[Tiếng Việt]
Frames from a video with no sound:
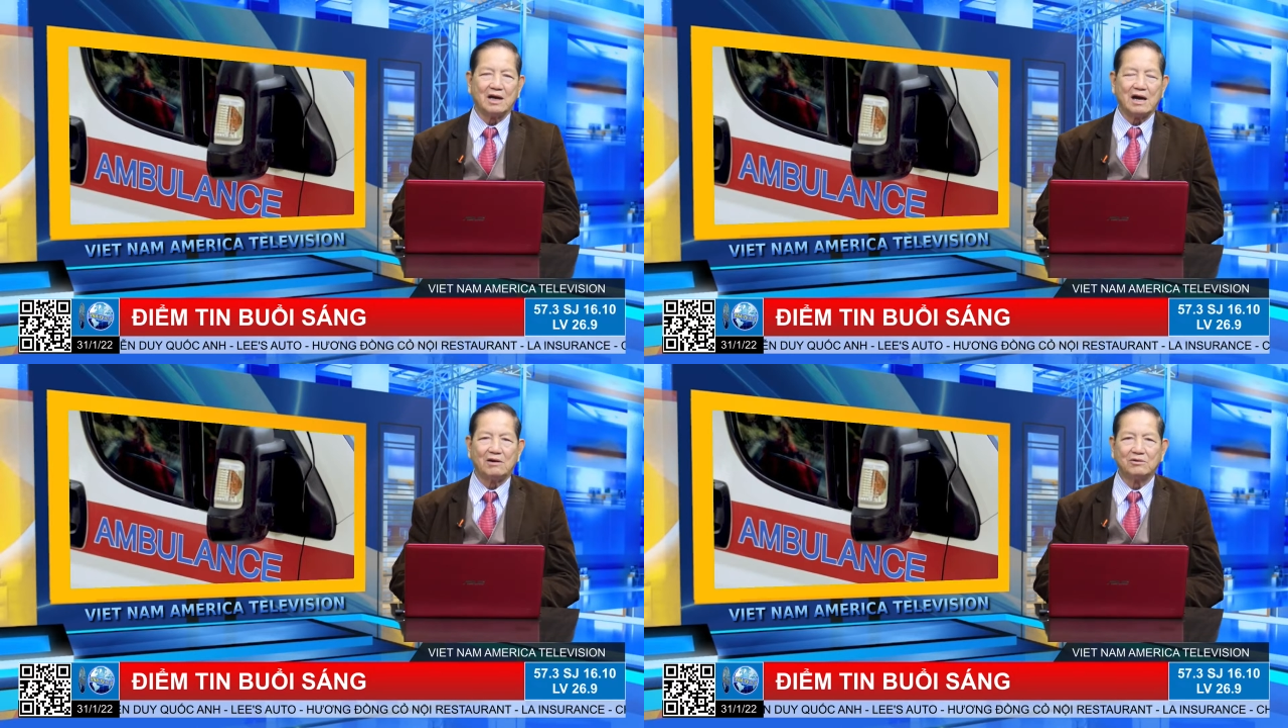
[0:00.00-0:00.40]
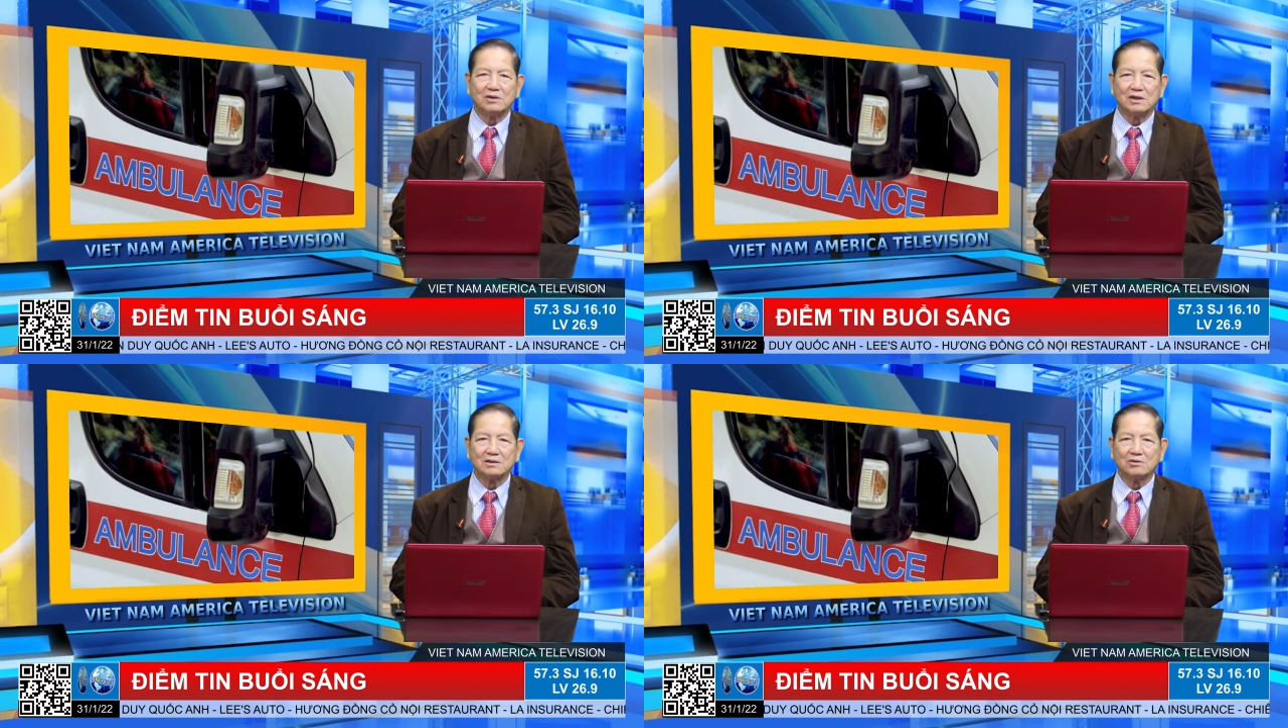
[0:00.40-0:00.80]
áo
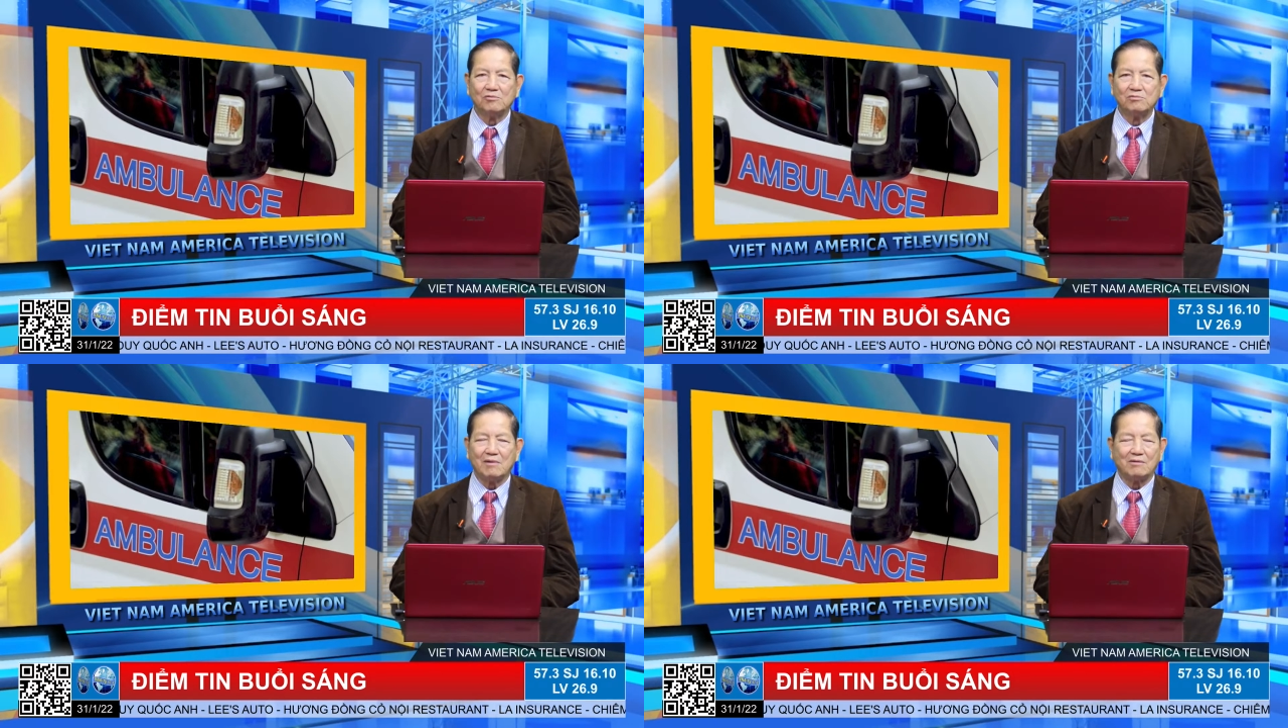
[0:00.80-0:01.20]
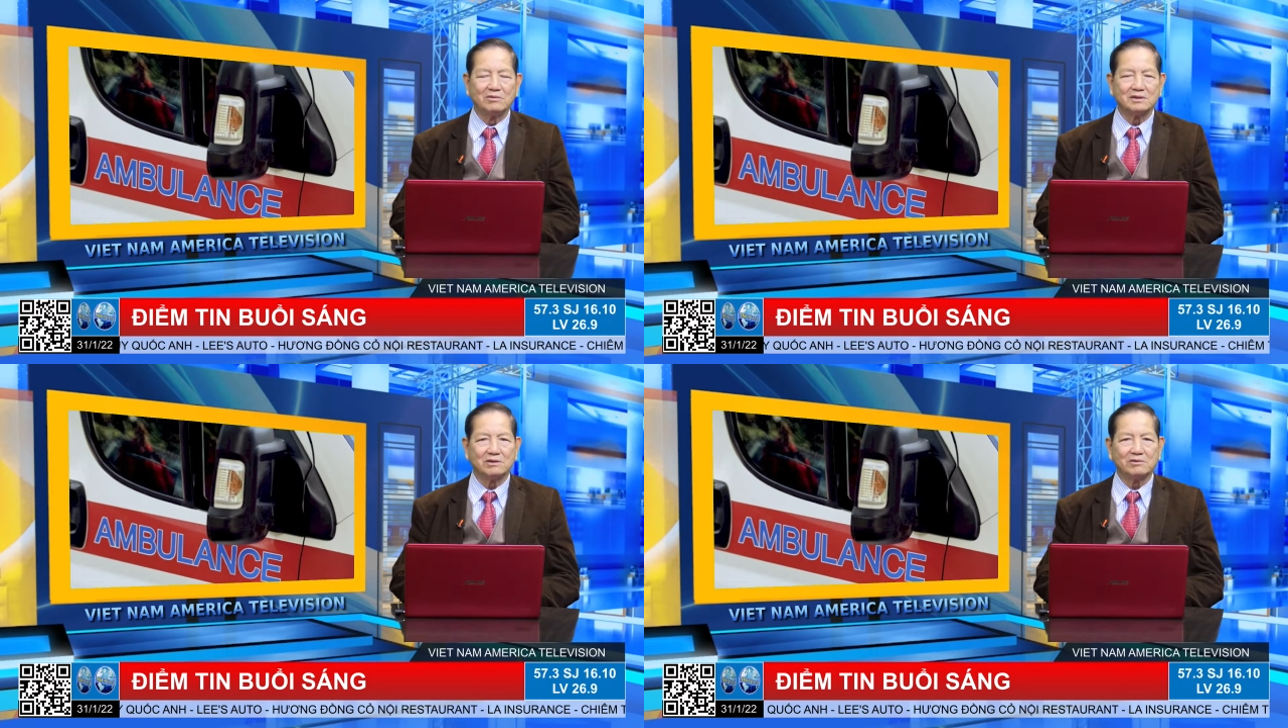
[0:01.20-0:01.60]
thun
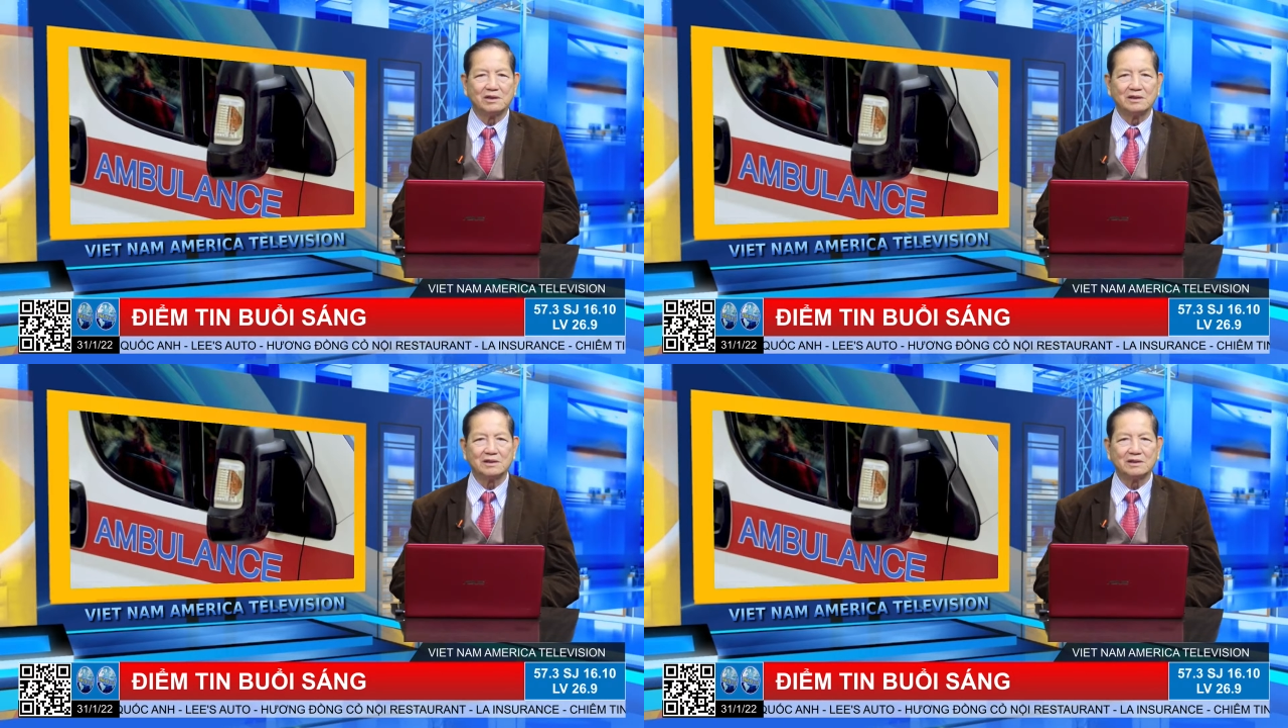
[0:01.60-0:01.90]
mỏng trong khi